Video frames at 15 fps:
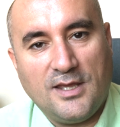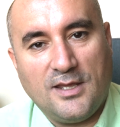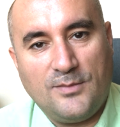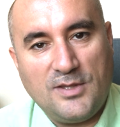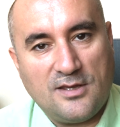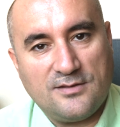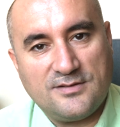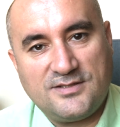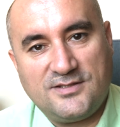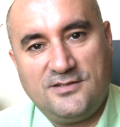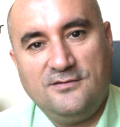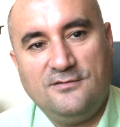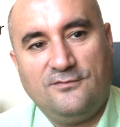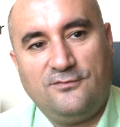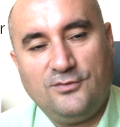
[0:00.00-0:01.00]
Eh bien,
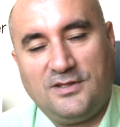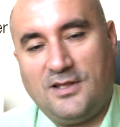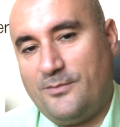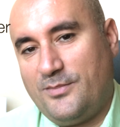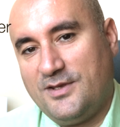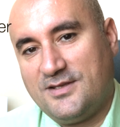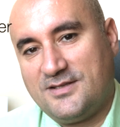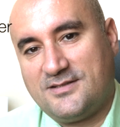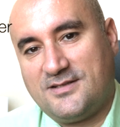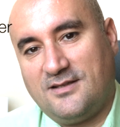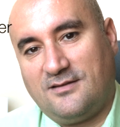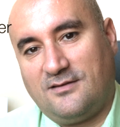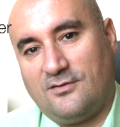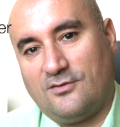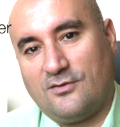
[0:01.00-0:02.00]
si vous tapez
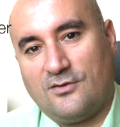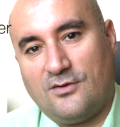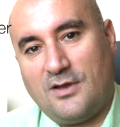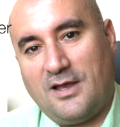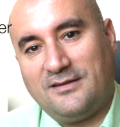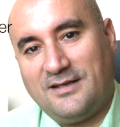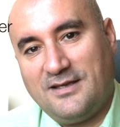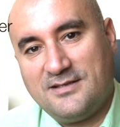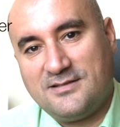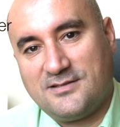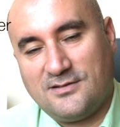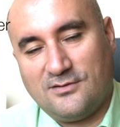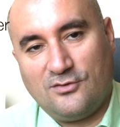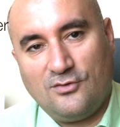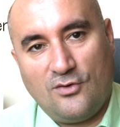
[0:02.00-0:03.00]
cette euh,
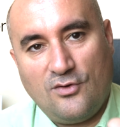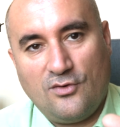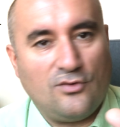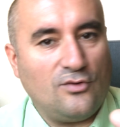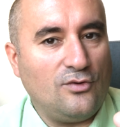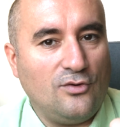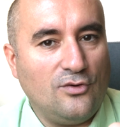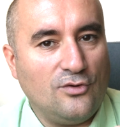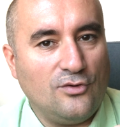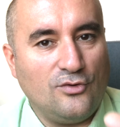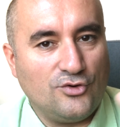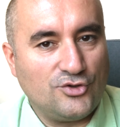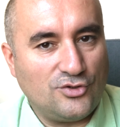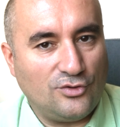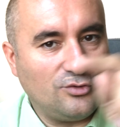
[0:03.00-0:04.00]
adresse dans
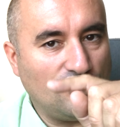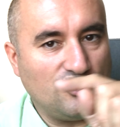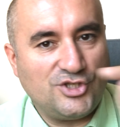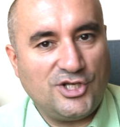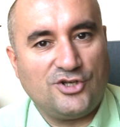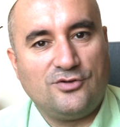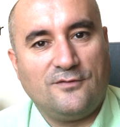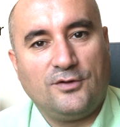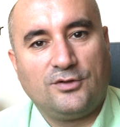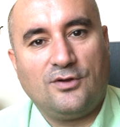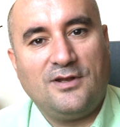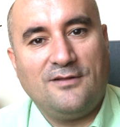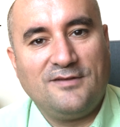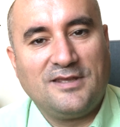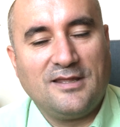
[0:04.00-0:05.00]
le, champ de recherche de votre
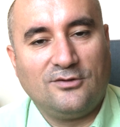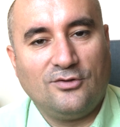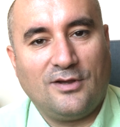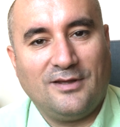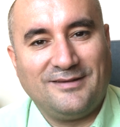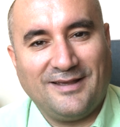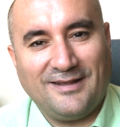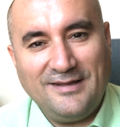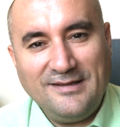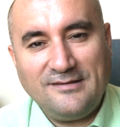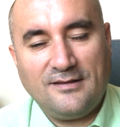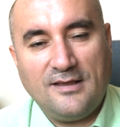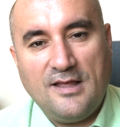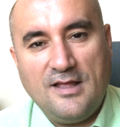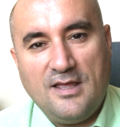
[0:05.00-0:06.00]
navigateur
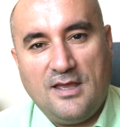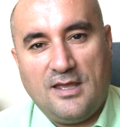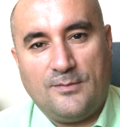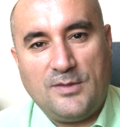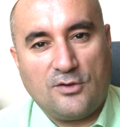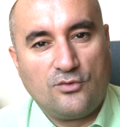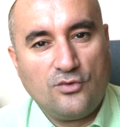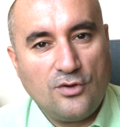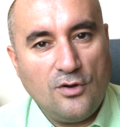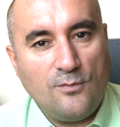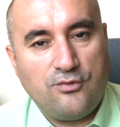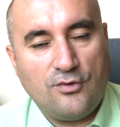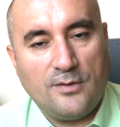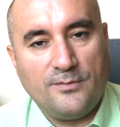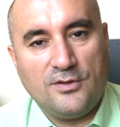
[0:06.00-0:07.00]
internet, eh bien
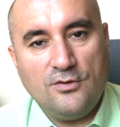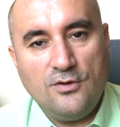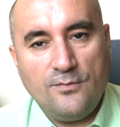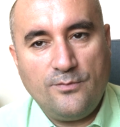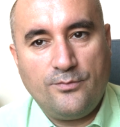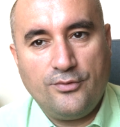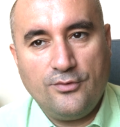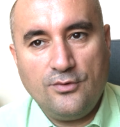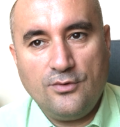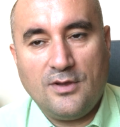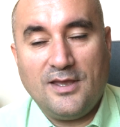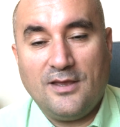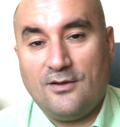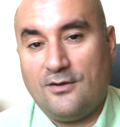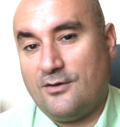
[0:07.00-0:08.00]
google.be peut
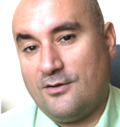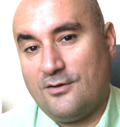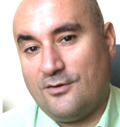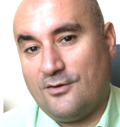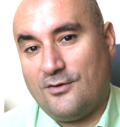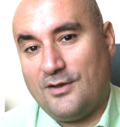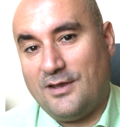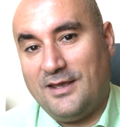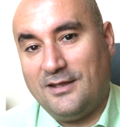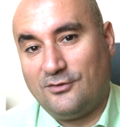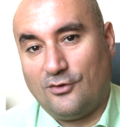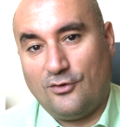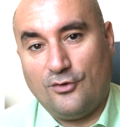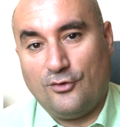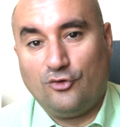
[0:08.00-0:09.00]
euh,
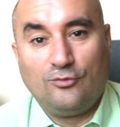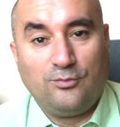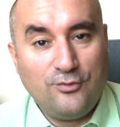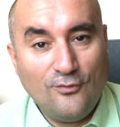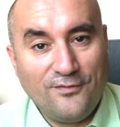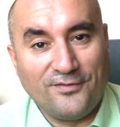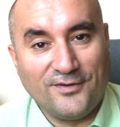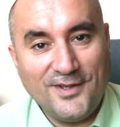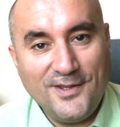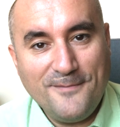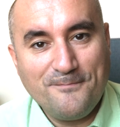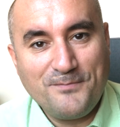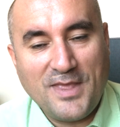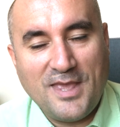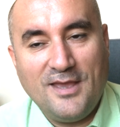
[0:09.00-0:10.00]
être spoofé
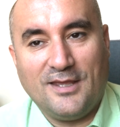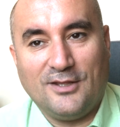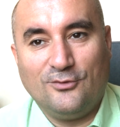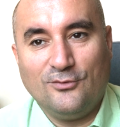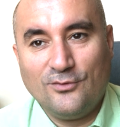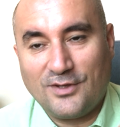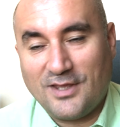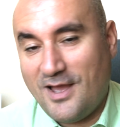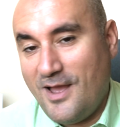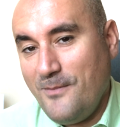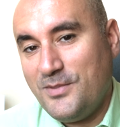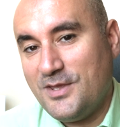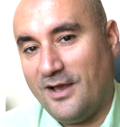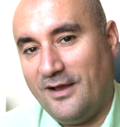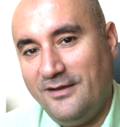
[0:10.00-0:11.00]
et donc un
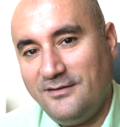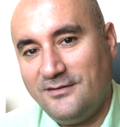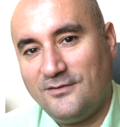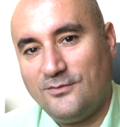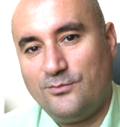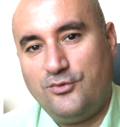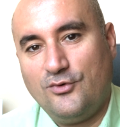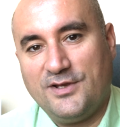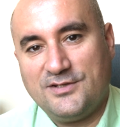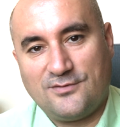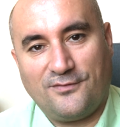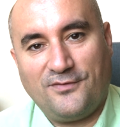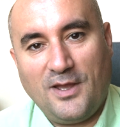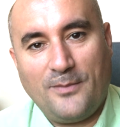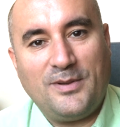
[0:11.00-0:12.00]
pirate pourrait se
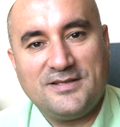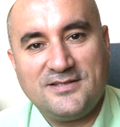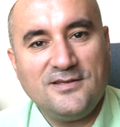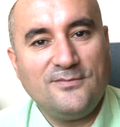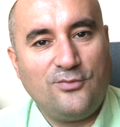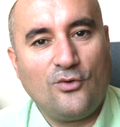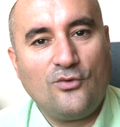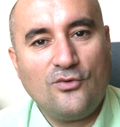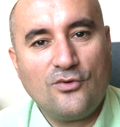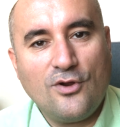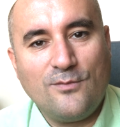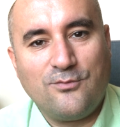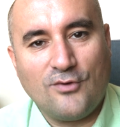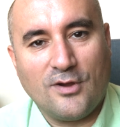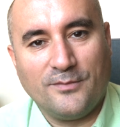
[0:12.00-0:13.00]
faire passer pour
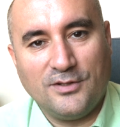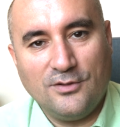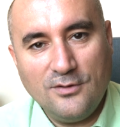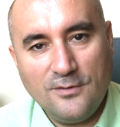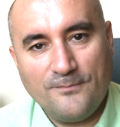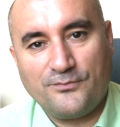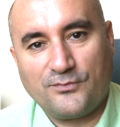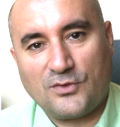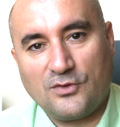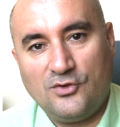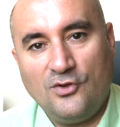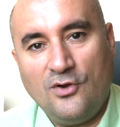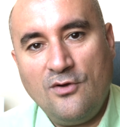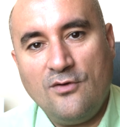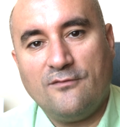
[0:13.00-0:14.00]
google.be
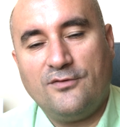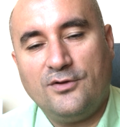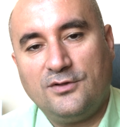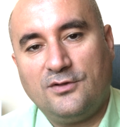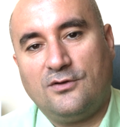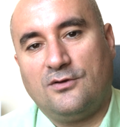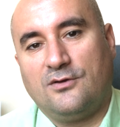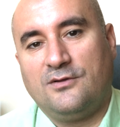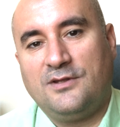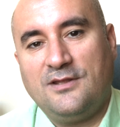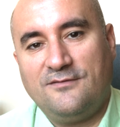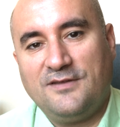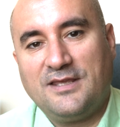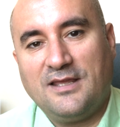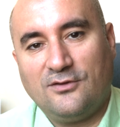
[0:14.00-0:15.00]
dans votre
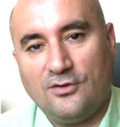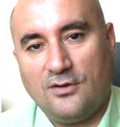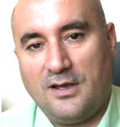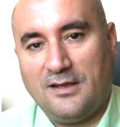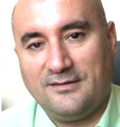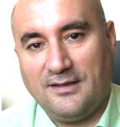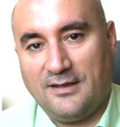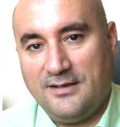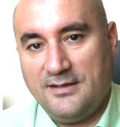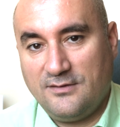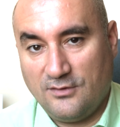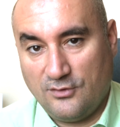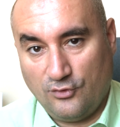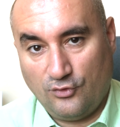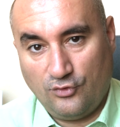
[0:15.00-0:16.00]
navigateur
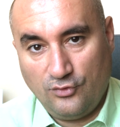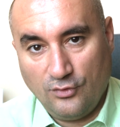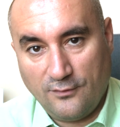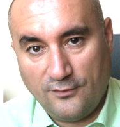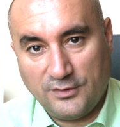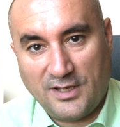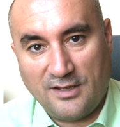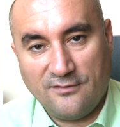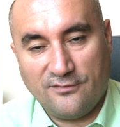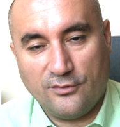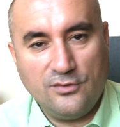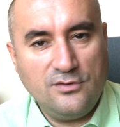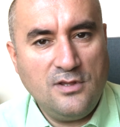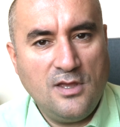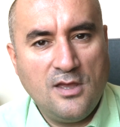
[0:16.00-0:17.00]
internet sur votre
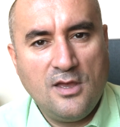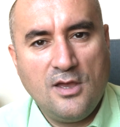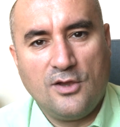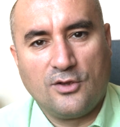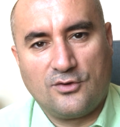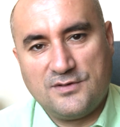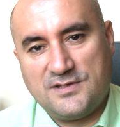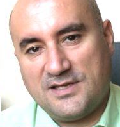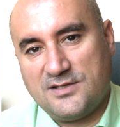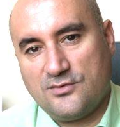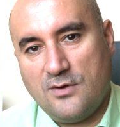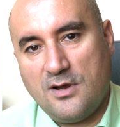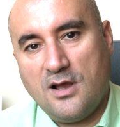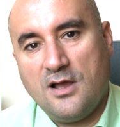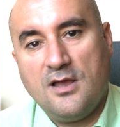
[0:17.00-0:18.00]
iPhone, que ce
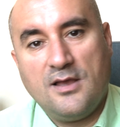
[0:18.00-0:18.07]
soit